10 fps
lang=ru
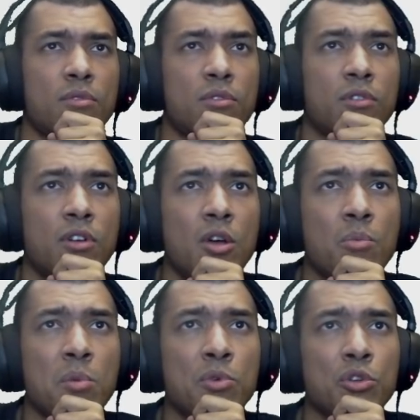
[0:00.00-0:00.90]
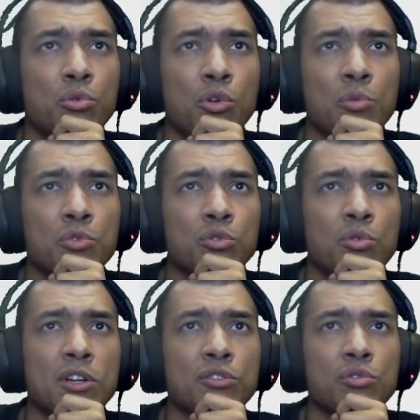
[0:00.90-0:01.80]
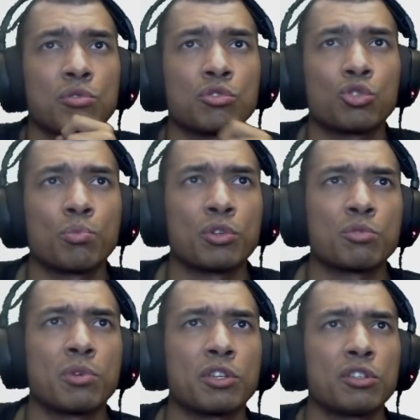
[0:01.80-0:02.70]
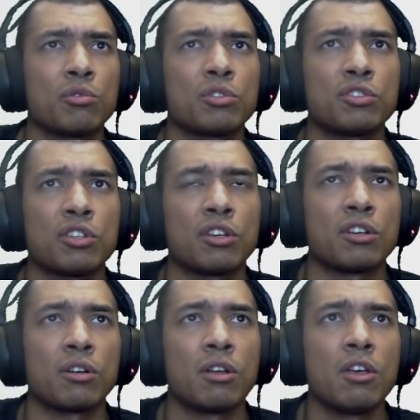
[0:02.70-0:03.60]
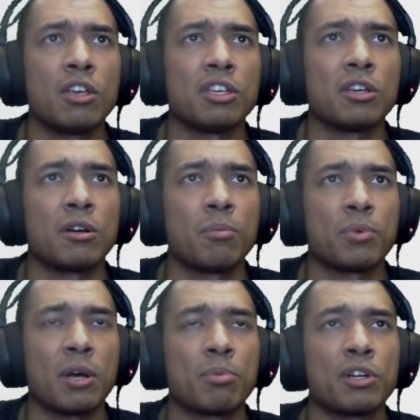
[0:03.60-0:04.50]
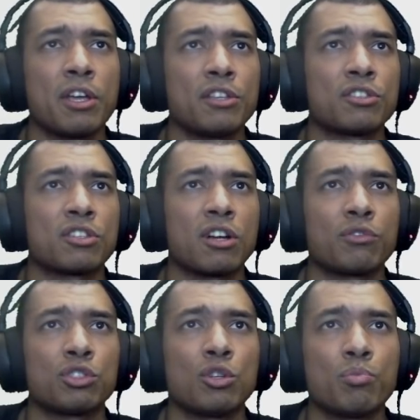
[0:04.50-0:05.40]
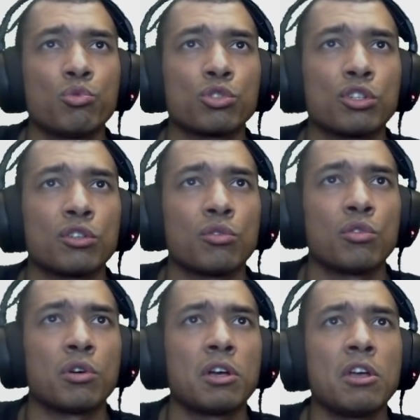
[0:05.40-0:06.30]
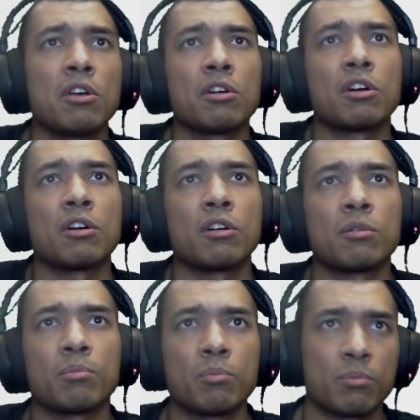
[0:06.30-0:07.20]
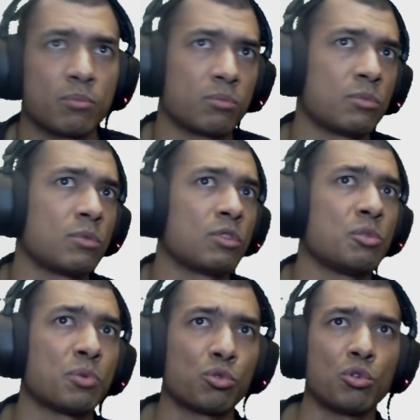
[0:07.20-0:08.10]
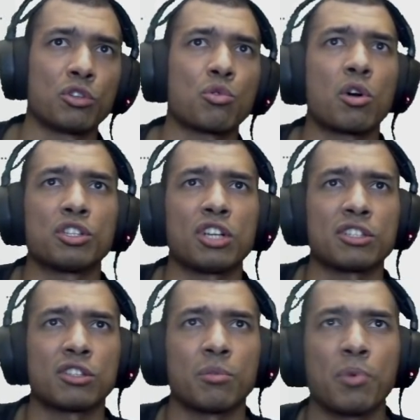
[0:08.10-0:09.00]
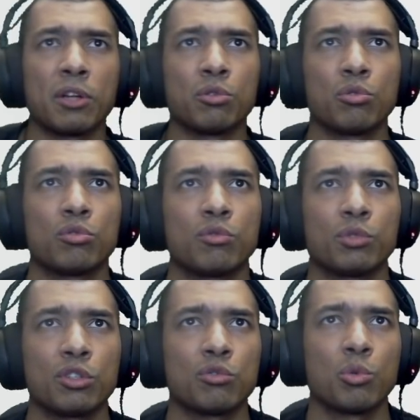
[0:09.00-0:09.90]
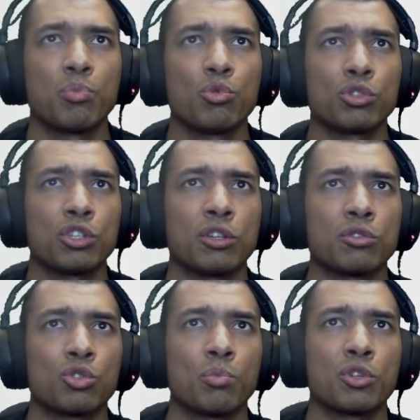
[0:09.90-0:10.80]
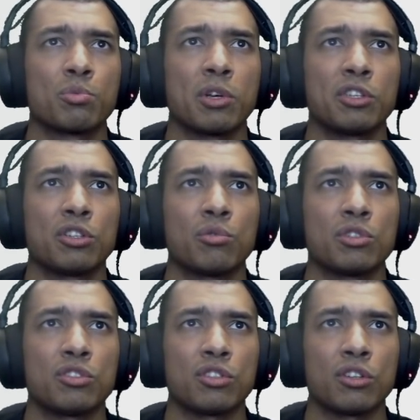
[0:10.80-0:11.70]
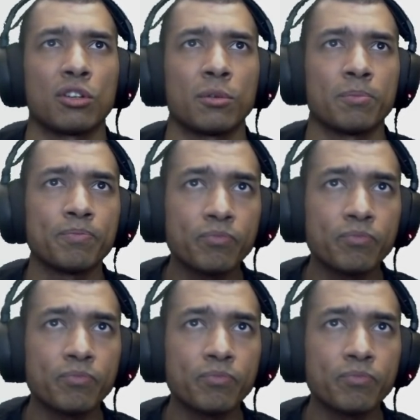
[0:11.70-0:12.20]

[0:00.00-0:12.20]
Ага. Мы мониторим ситуацию, чтобы разблокировать э, и проапгрейдить скрафченные пушки. Но, э, типа, то, насколько часто падают вот эти вот пушки, чтобы разблокировать... Э...